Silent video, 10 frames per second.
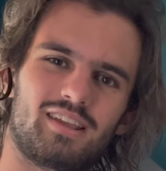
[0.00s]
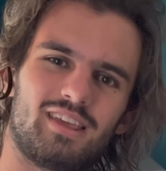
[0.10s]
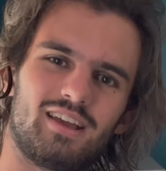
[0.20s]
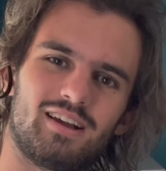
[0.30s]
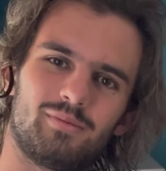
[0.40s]

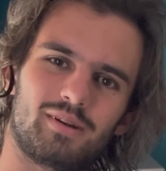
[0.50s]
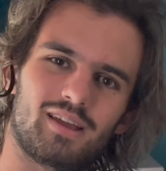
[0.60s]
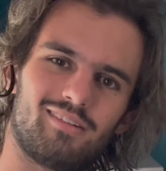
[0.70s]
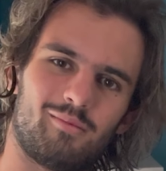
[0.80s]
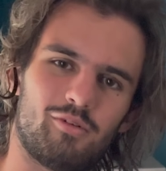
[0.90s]
King
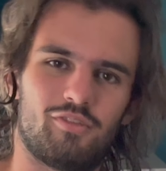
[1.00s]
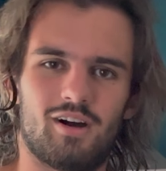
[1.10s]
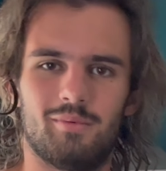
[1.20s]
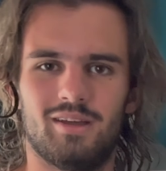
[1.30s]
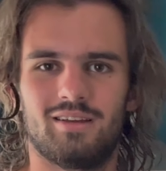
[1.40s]
perché avevamo
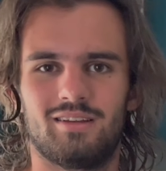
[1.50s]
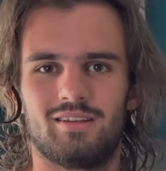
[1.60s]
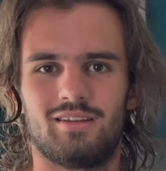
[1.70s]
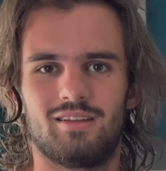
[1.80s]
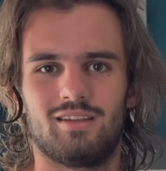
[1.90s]
fame
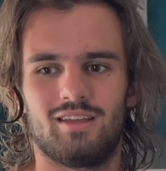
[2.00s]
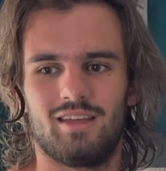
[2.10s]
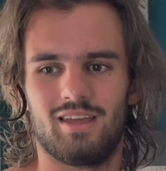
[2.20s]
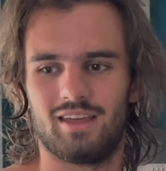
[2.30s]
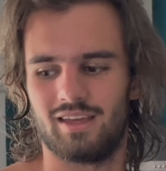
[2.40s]

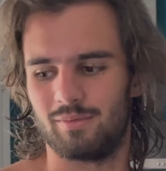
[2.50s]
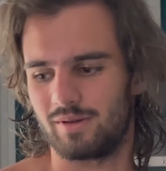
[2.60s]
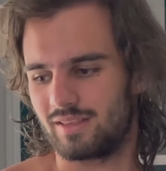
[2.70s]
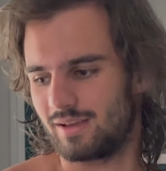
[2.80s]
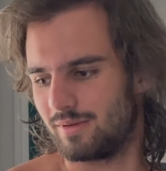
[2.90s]
e
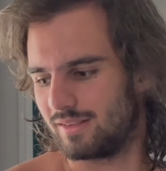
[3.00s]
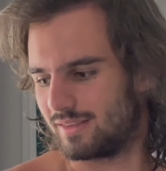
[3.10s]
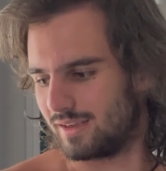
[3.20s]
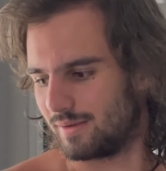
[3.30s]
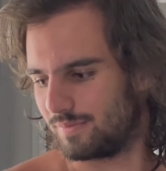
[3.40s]

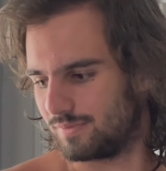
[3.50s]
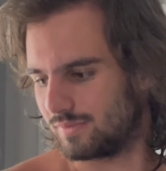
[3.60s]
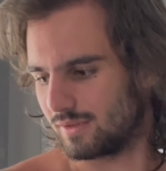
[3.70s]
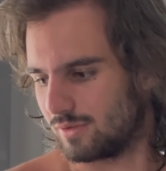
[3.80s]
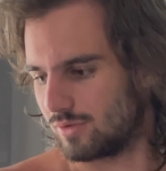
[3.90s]
praticamente
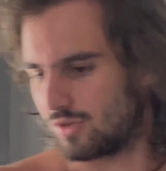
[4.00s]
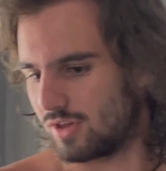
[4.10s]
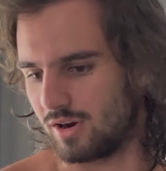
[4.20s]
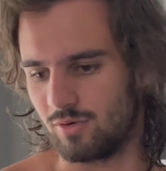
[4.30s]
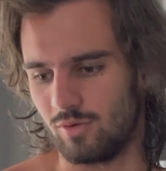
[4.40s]
non
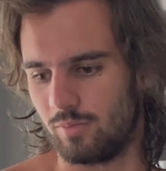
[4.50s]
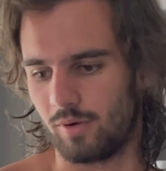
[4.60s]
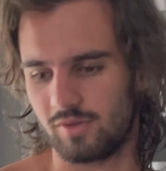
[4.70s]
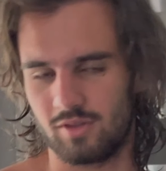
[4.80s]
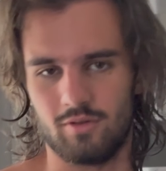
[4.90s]
c'erano
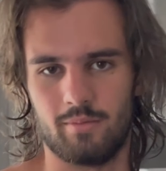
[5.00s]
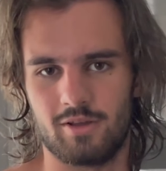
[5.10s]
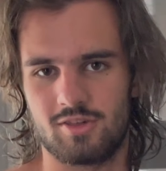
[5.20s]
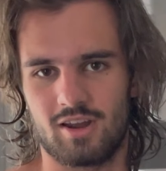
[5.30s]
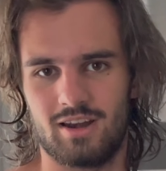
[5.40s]
posti dove
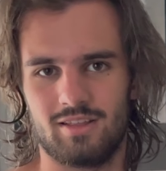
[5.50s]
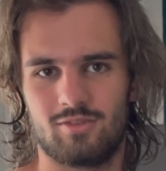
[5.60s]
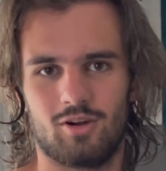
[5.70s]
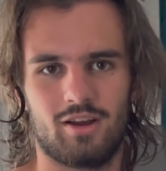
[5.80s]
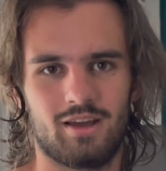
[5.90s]
mangiarli in
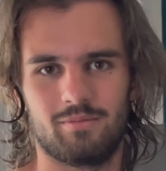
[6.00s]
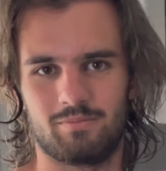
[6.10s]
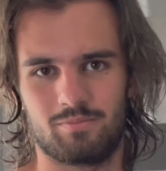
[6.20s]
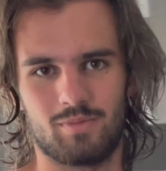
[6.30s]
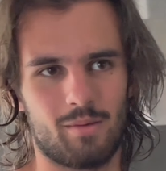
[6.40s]

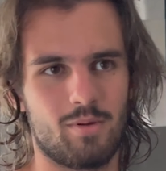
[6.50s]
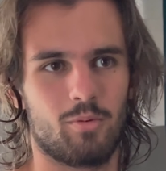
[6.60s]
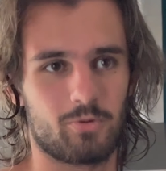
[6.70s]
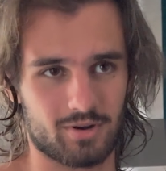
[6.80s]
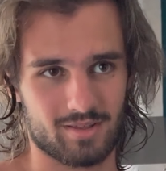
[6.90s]
zona.
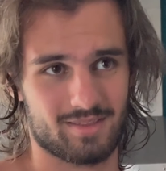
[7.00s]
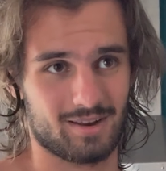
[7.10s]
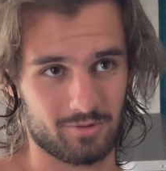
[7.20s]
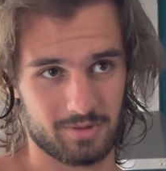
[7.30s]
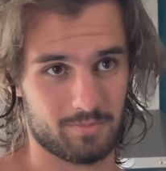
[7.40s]
Abbiamo
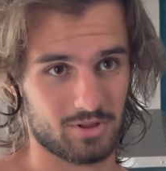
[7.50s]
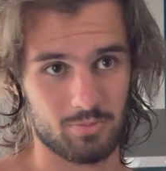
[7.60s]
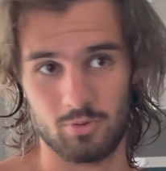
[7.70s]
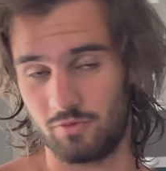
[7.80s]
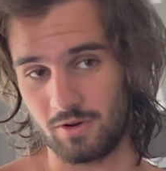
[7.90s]
procrastinato sempre
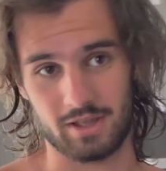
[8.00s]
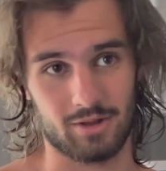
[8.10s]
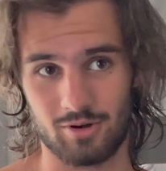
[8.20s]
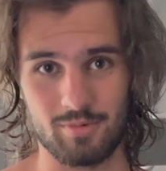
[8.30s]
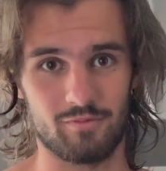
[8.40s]
di più fino a
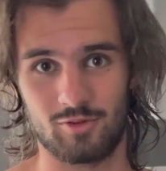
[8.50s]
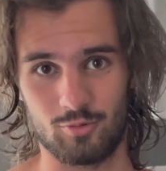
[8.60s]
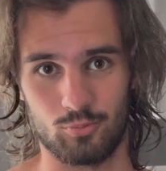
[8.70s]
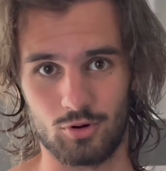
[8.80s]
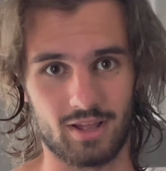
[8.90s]
che non abbiamo
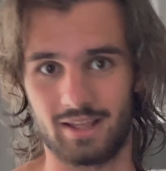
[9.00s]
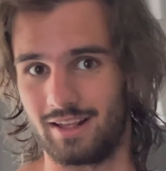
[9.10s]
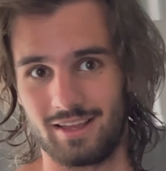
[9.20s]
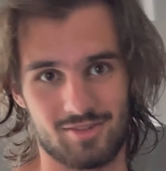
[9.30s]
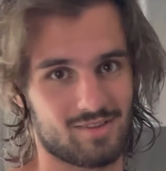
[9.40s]
visto un Burger
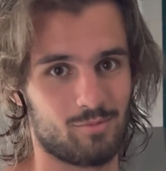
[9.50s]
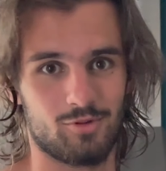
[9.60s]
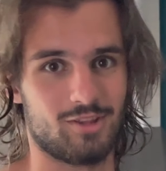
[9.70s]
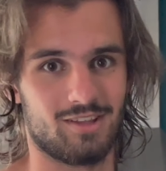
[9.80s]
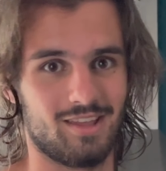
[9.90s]
King e ci siamo
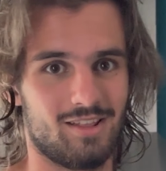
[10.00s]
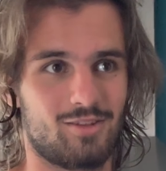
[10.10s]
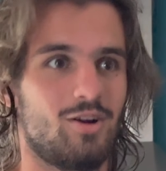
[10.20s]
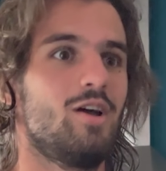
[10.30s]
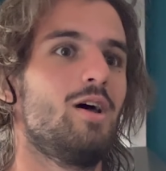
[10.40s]
buttati
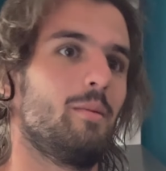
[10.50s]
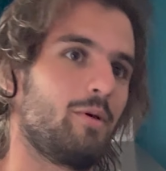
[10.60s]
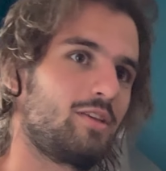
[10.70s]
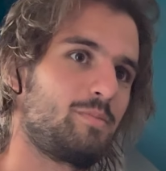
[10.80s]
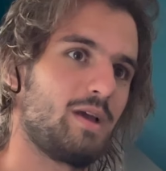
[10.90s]
dentro.
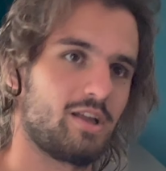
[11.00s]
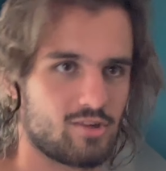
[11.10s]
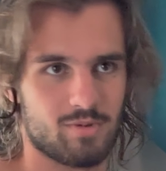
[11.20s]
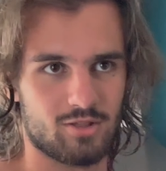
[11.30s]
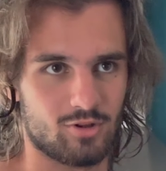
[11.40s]
Poi in
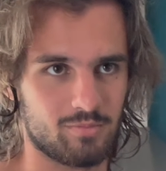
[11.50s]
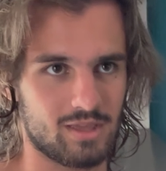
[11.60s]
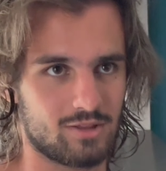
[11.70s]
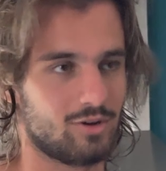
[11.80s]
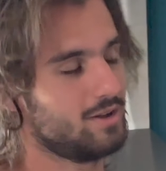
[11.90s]
spiaggia abbiamo
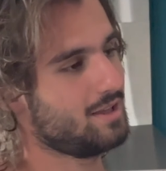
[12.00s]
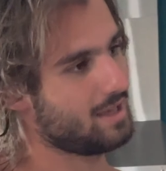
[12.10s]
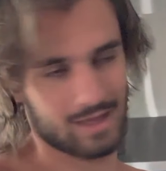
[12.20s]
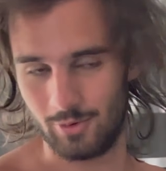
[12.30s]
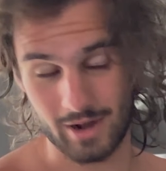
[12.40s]
dormito
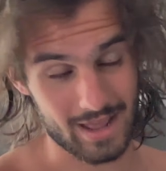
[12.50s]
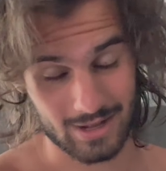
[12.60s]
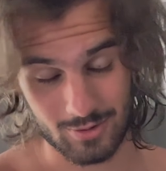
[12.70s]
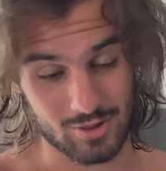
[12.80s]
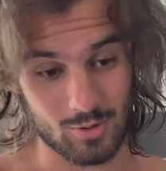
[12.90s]
e ora
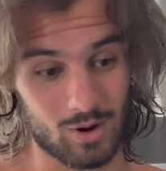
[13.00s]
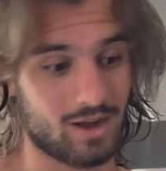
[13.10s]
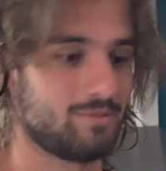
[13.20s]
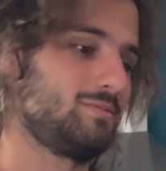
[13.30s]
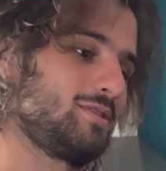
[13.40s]
eccoci
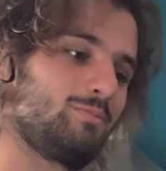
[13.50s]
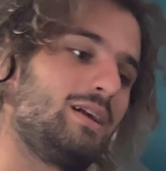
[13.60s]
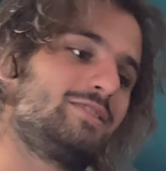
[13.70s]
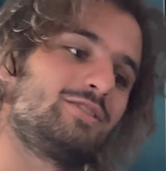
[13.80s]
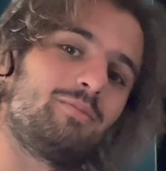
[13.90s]
qua.
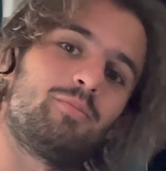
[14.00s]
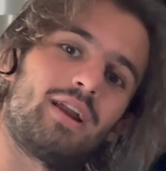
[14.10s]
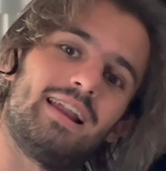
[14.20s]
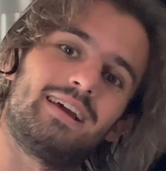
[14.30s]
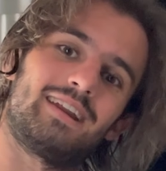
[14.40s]
Sbalzo
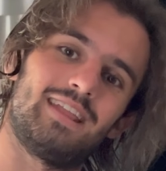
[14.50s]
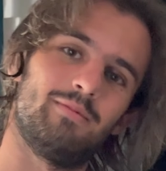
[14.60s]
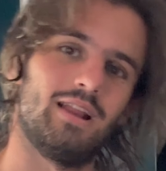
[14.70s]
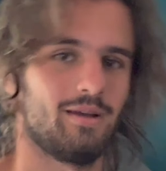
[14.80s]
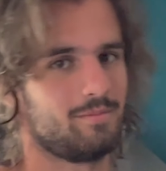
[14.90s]
temporale
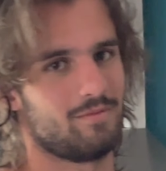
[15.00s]
incredibile.